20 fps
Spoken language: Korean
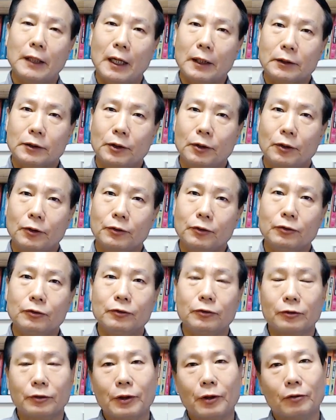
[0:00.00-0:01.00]
닥터
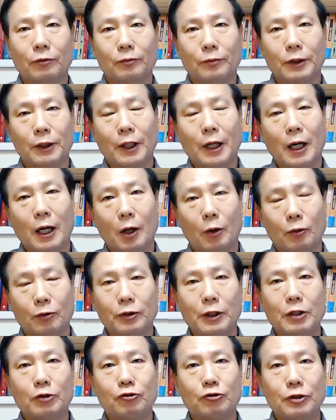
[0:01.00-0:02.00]
유 유태우입니다.
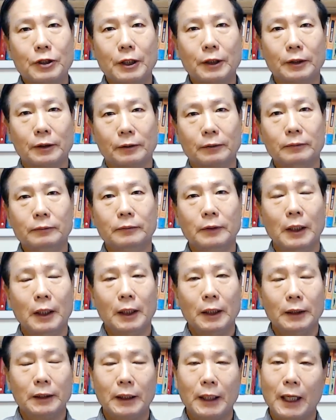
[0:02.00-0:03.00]
오늘의 주제는
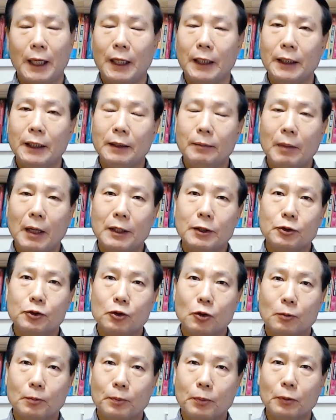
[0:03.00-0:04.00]

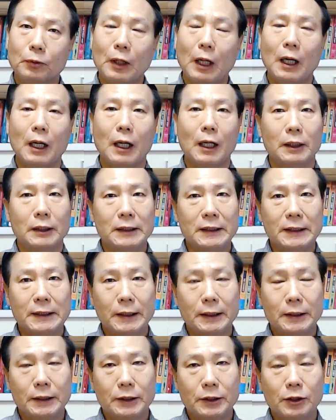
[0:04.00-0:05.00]
대리만족보다
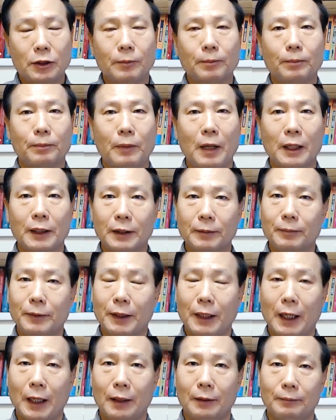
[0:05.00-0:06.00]
직접
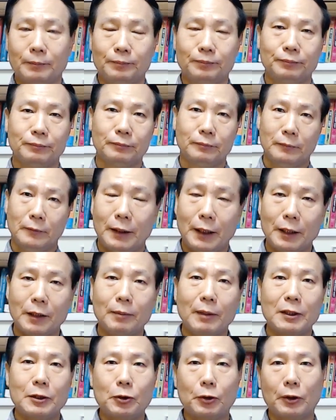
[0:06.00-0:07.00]
하기입니다.
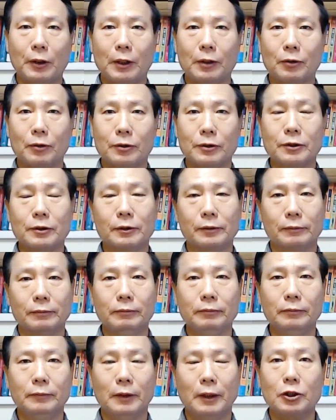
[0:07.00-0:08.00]
대리만족이라는
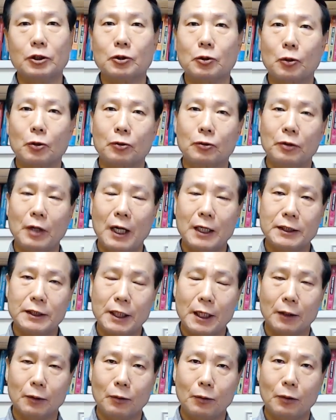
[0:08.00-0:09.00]
것은 스스로는
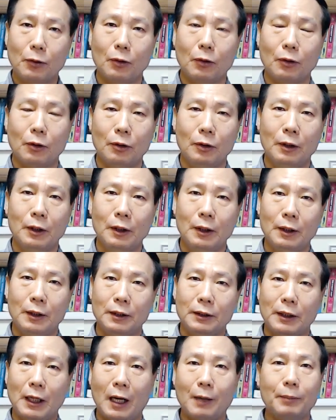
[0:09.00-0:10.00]
하지 않고
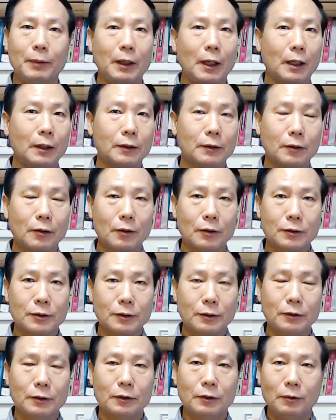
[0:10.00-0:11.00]
남이 하는
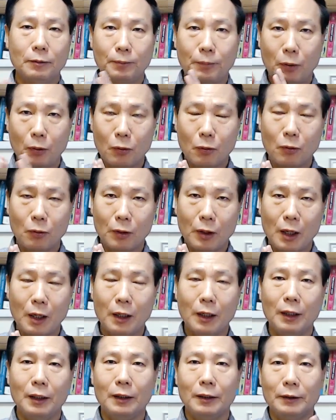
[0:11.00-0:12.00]
것을
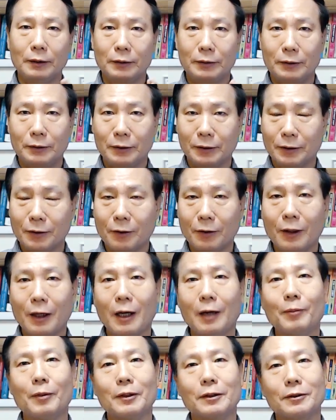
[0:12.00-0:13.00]
보거나
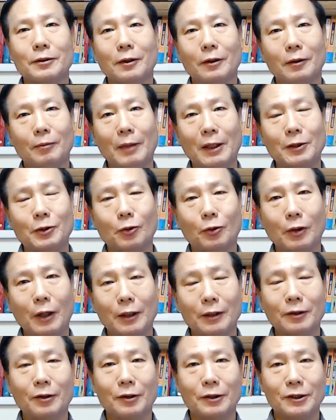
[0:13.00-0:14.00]
듣거나 하면서
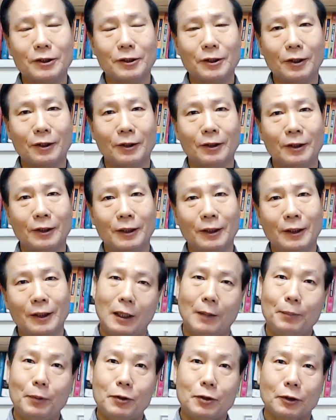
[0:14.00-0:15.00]
만족하는 것이죠.
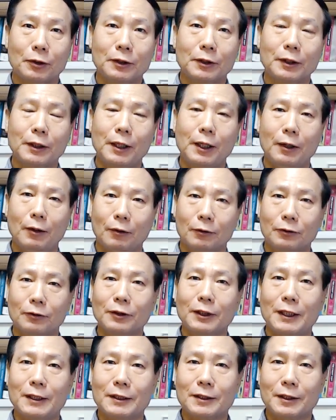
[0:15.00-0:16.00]
대표적인 게
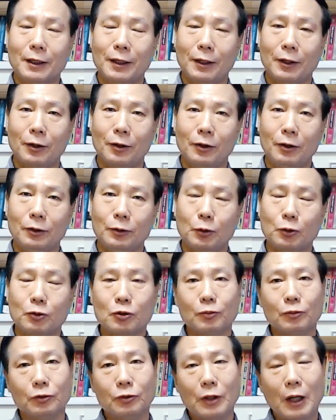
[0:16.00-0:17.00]
어떤 게 있을까요?
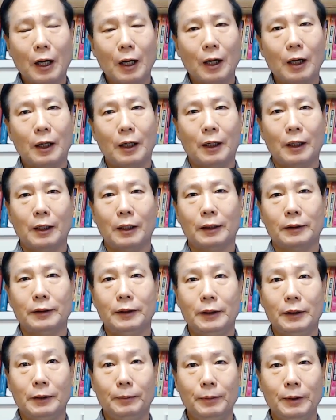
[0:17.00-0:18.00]
요즘은 다
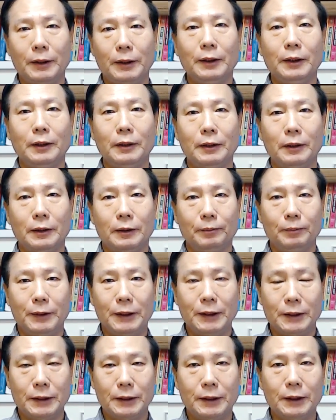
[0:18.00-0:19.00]
TV, 아,
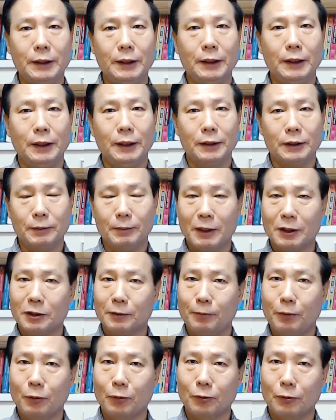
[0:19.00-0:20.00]
PC,
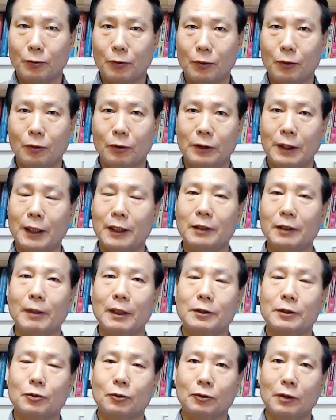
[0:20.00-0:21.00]
스마트폰으로
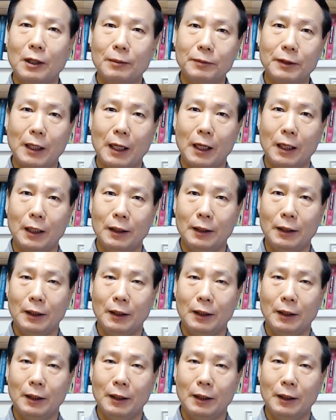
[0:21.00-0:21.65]
대리만족을 합니다.